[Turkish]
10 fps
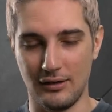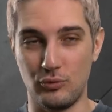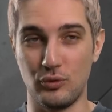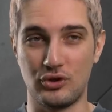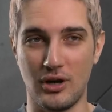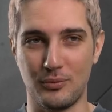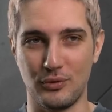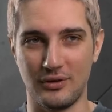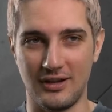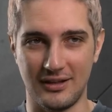E, büyük
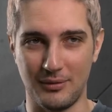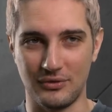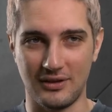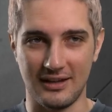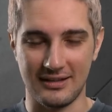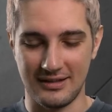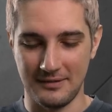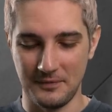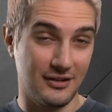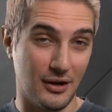şampiyonlardan bir tanesi
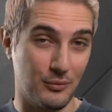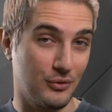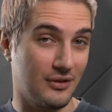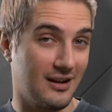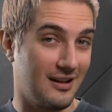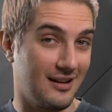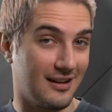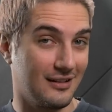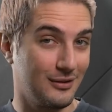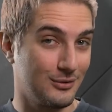ki şampiyonlarla
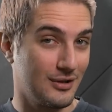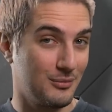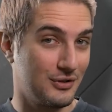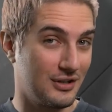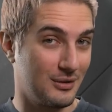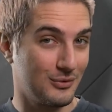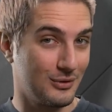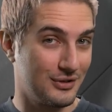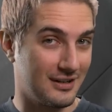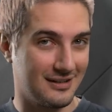alakalı da güzel bir içerimiz
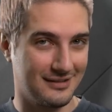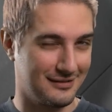olacak.